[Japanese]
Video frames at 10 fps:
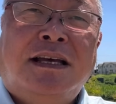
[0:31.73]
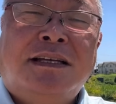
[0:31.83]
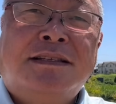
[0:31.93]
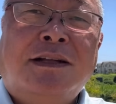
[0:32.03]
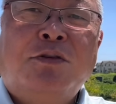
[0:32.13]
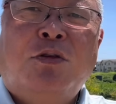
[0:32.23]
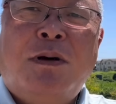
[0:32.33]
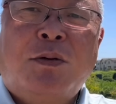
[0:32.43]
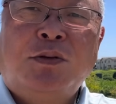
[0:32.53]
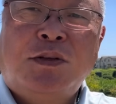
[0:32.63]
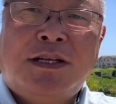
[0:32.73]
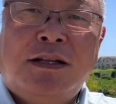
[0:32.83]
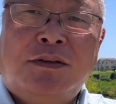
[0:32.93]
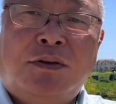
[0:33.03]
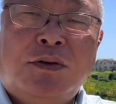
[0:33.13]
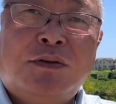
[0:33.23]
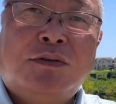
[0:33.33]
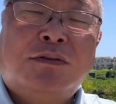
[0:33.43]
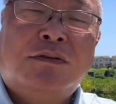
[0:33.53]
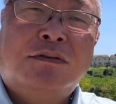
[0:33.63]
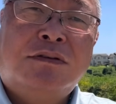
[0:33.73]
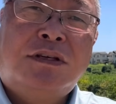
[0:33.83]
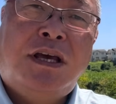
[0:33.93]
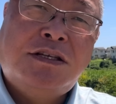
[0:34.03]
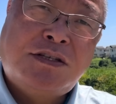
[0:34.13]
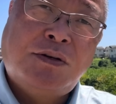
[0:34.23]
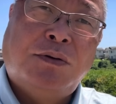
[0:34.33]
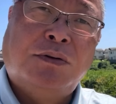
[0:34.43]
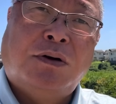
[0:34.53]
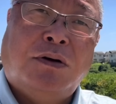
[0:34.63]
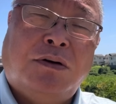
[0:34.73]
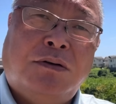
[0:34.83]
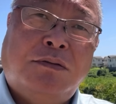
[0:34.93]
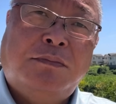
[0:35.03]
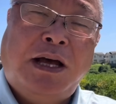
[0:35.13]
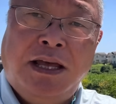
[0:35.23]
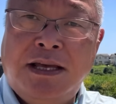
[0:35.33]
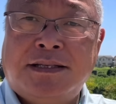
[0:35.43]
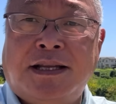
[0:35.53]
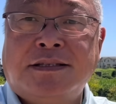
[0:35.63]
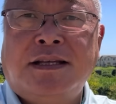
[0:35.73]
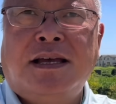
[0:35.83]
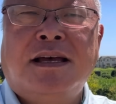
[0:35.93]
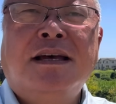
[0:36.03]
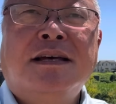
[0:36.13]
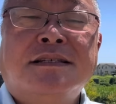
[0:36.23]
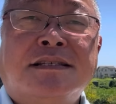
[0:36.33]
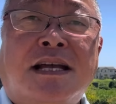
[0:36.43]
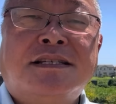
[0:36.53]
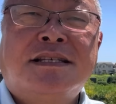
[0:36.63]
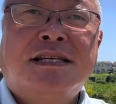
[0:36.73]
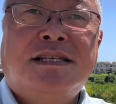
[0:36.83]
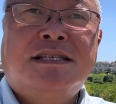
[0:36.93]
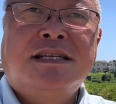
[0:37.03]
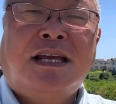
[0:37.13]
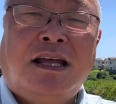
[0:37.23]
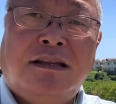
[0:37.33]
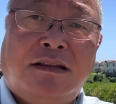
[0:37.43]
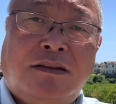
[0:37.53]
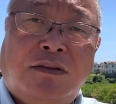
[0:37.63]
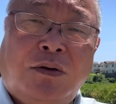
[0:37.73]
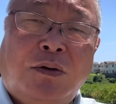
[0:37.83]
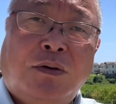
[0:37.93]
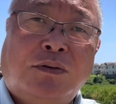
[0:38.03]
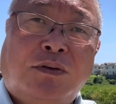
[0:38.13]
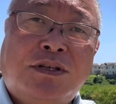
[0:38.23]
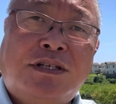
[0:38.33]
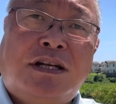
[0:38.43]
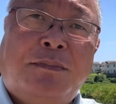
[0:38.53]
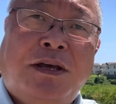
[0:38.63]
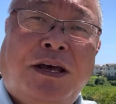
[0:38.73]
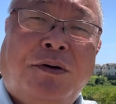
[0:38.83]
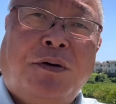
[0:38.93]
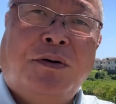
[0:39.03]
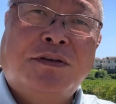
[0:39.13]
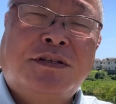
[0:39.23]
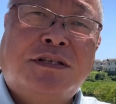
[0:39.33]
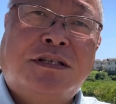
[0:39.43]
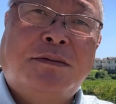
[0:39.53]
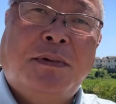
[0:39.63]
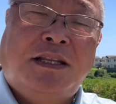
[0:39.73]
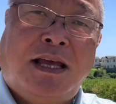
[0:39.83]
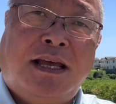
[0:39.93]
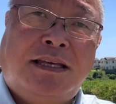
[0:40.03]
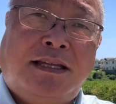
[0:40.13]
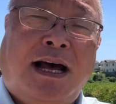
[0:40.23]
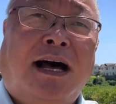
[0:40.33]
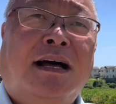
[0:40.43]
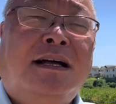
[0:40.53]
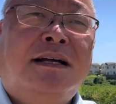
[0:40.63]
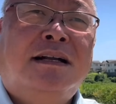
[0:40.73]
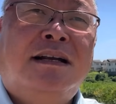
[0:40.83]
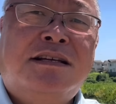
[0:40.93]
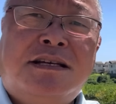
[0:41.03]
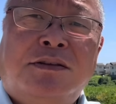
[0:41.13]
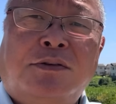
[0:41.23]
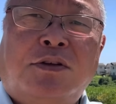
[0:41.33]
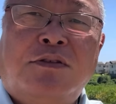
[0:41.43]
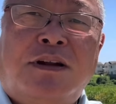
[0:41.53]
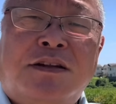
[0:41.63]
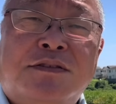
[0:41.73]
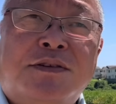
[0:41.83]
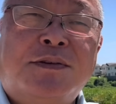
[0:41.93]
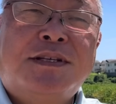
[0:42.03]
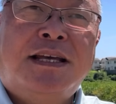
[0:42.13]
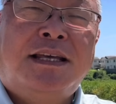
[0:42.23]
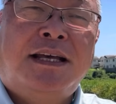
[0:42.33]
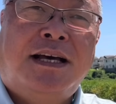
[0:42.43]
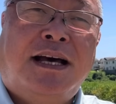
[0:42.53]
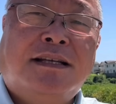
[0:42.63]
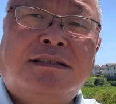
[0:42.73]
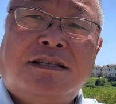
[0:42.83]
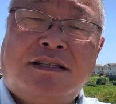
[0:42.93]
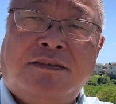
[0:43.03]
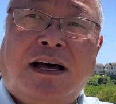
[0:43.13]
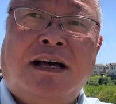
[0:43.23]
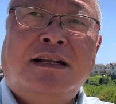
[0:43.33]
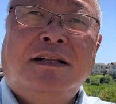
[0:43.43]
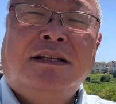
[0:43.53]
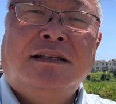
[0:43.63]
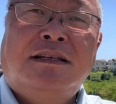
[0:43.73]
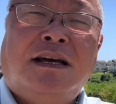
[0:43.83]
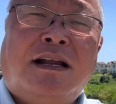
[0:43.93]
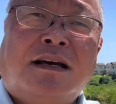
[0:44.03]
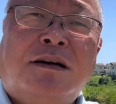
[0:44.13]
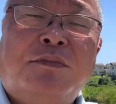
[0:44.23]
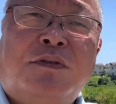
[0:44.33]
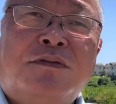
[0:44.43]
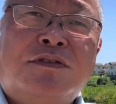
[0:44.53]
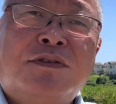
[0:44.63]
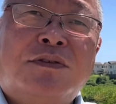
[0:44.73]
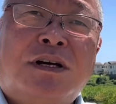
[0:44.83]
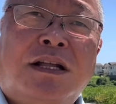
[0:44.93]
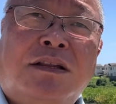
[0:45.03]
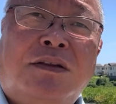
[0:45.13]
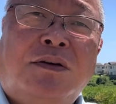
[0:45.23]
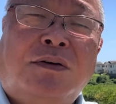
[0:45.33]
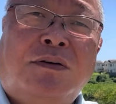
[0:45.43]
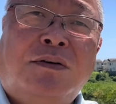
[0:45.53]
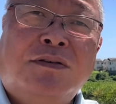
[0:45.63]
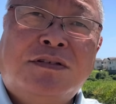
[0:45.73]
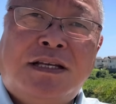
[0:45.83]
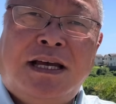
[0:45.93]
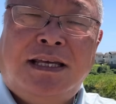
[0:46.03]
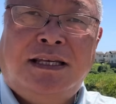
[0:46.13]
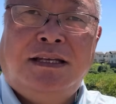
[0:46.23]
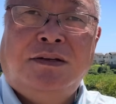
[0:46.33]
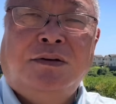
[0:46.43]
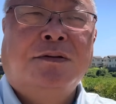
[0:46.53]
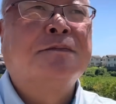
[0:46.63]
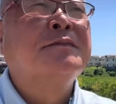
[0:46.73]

佐藤誠さんという警視庁の、まあ、エースですね、殺人事件の取り調べを進めてきたレジェンドと言われる捜査員が、実は木原官房副長官の本裁の、